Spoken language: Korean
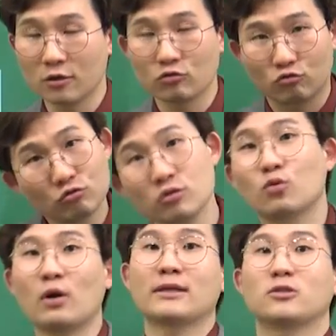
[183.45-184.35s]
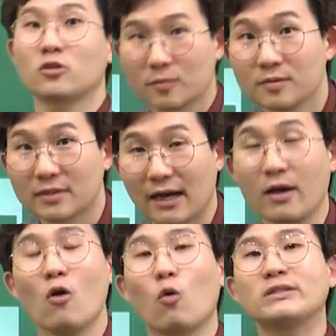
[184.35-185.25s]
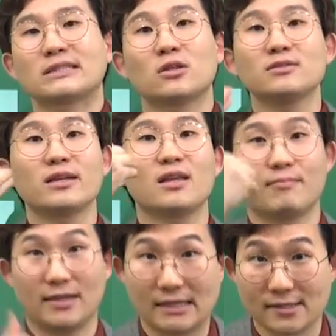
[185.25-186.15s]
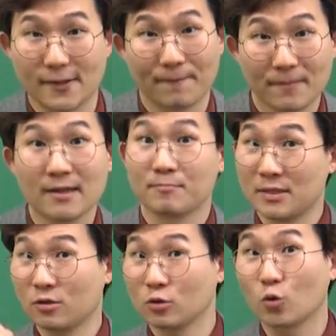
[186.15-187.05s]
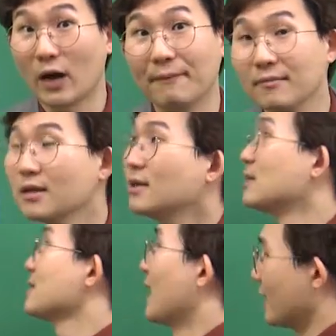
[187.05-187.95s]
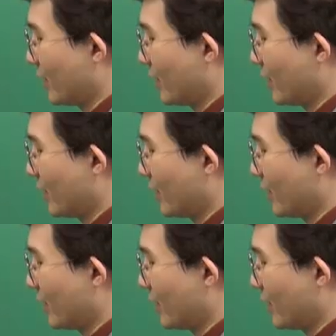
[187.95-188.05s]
그 누구도 한 적이 없습니다. 오직 선생님만 했어. 믿어도 좋아. 자,